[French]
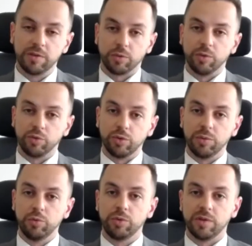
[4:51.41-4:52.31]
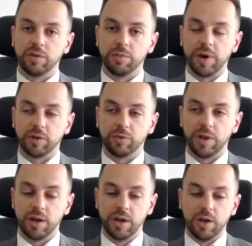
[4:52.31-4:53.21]
en tout cas de Solimut et de ses
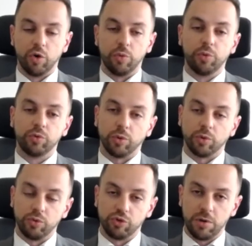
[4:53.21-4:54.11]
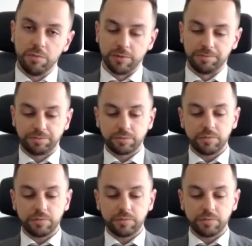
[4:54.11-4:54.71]
partenaires, repose sur deux jambes.